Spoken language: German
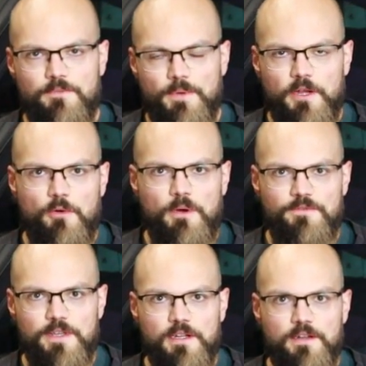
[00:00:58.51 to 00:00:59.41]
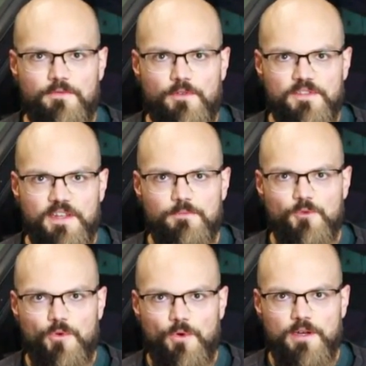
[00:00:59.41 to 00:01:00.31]
2,4 Liter V6
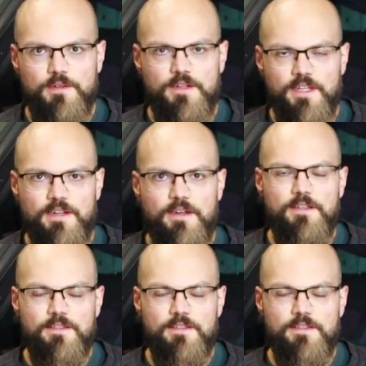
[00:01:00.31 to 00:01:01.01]
Motor den